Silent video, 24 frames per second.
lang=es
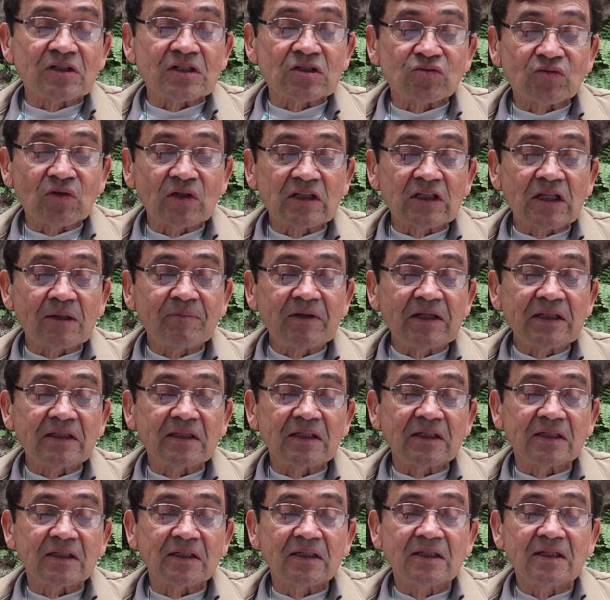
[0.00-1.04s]

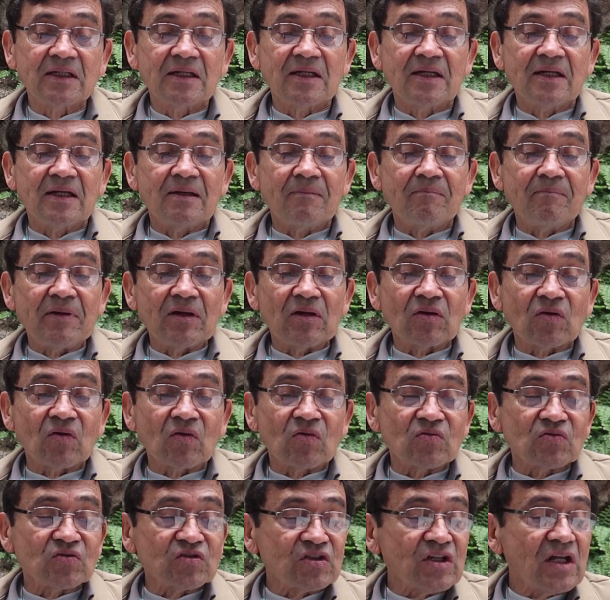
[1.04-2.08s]
resueltamente, pero
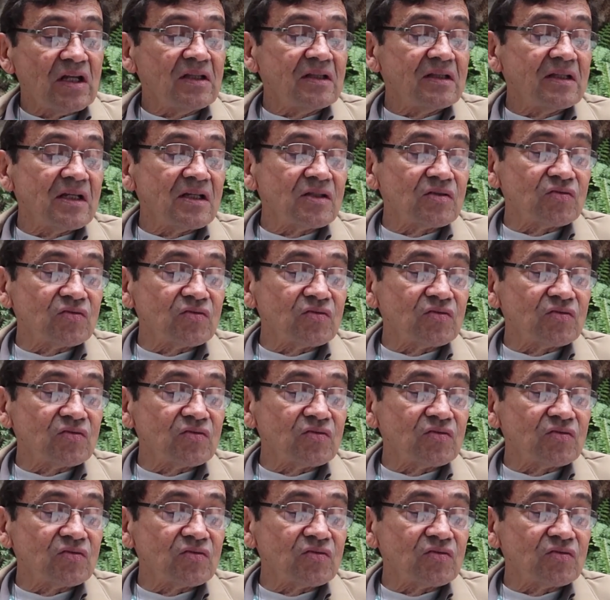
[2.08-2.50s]
consciente